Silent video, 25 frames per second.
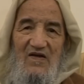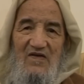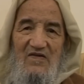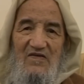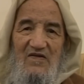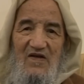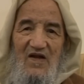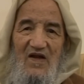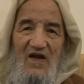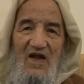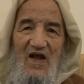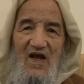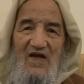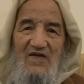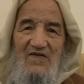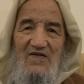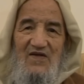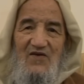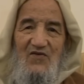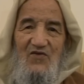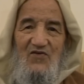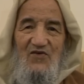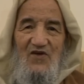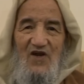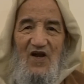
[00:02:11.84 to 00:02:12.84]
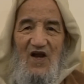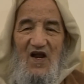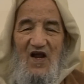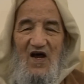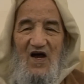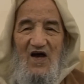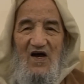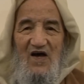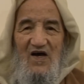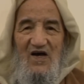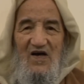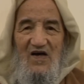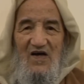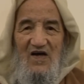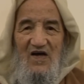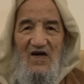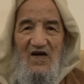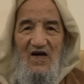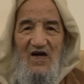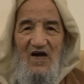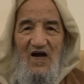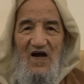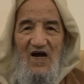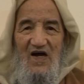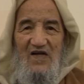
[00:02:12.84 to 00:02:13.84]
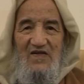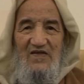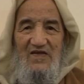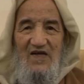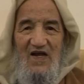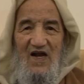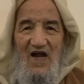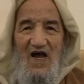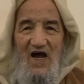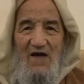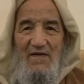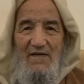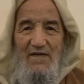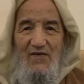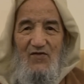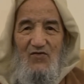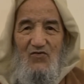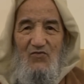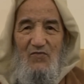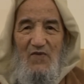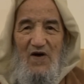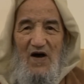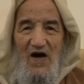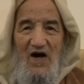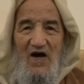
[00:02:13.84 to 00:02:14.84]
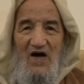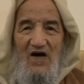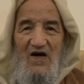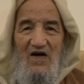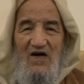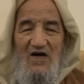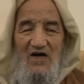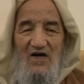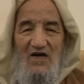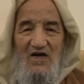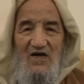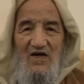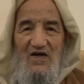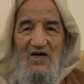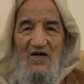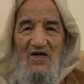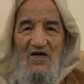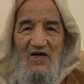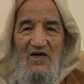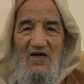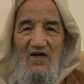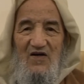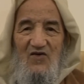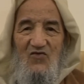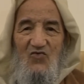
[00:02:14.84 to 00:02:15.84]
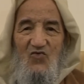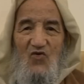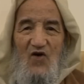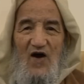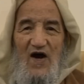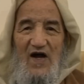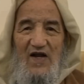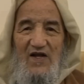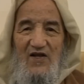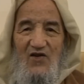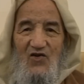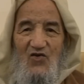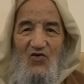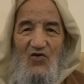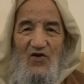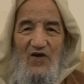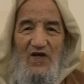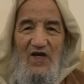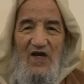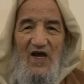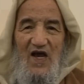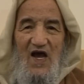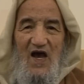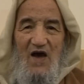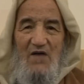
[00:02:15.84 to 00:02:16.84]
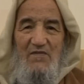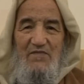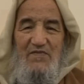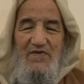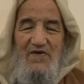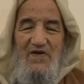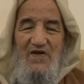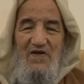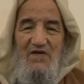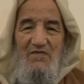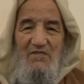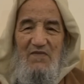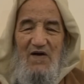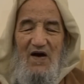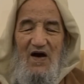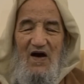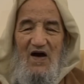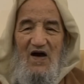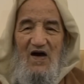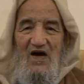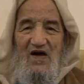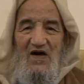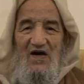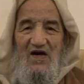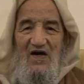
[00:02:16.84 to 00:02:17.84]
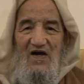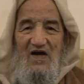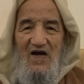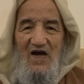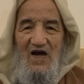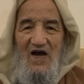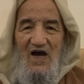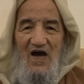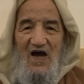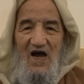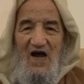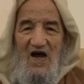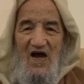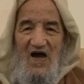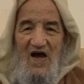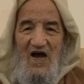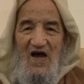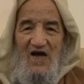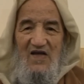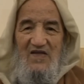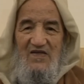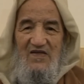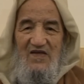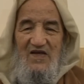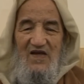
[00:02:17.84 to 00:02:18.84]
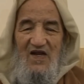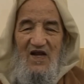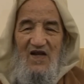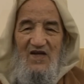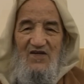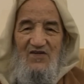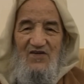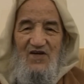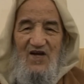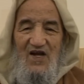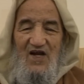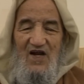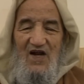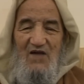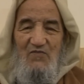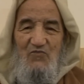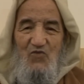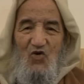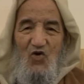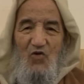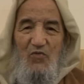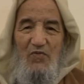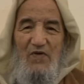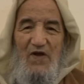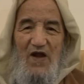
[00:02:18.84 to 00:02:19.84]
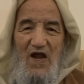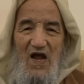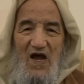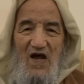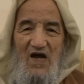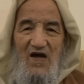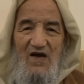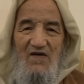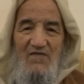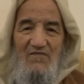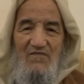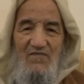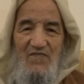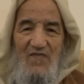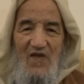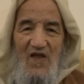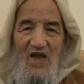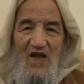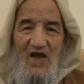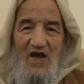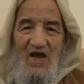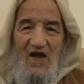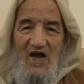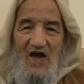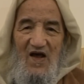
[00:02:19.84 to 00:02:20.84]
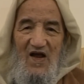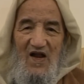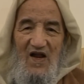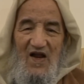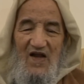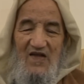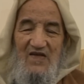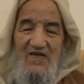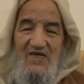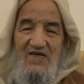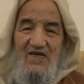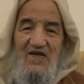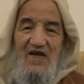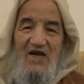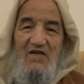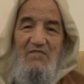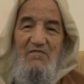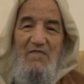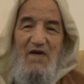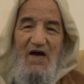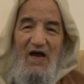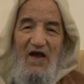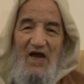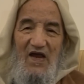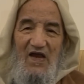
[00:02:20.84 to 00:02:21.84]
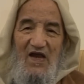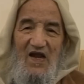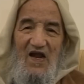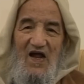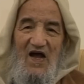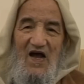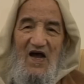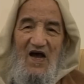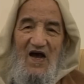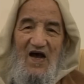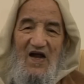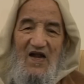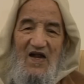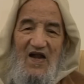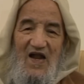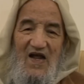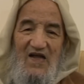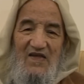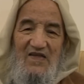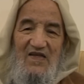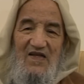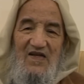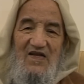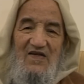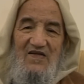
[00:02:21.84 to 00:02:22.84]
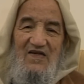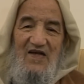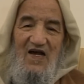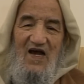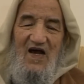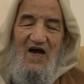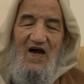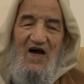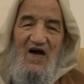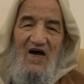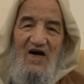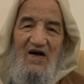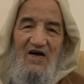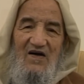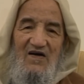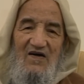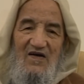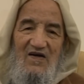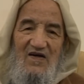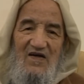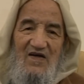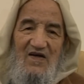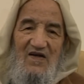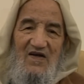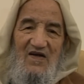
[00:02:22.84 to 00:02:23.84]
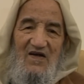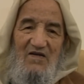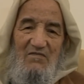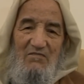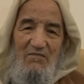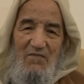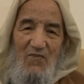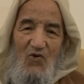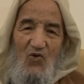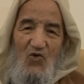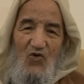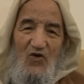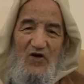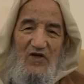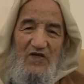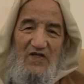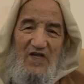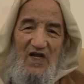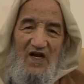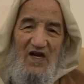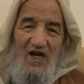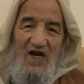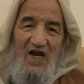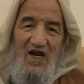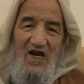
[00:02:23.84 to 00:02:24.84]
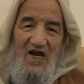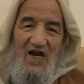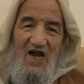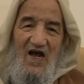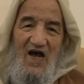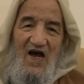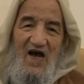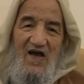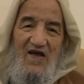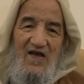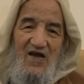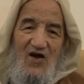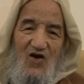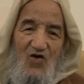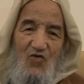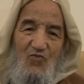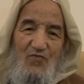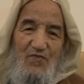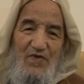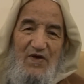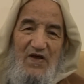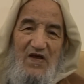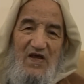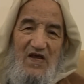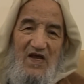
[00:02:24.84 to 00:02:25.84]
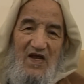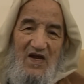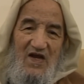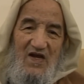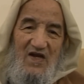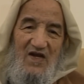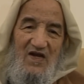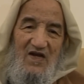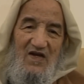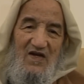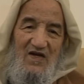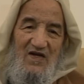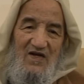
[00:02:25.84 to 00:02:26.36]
صلى الله عز وجل أن يرحمهما وأن يحق بهما هذه الأجيال المقبلة التي ينبغي لها ألا تنسى موعدا لنا يوميا